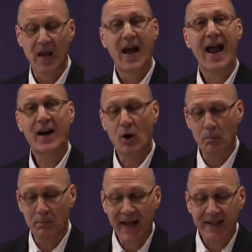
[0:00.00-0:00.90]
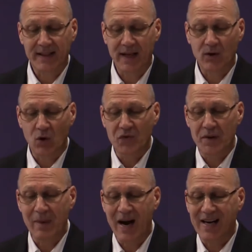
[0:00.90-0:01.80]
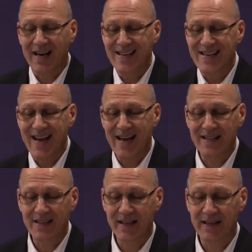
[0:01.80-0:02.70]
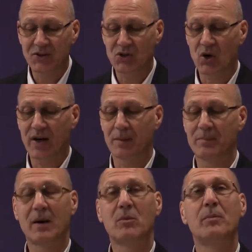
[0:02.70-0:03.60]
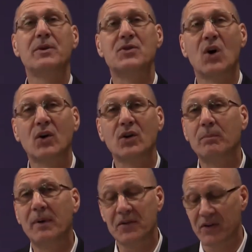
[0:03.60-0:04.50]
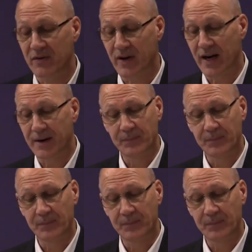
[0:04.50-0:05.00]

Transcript: È completa, non vi manca niente di ciò che abbiamo bisogno per vivere.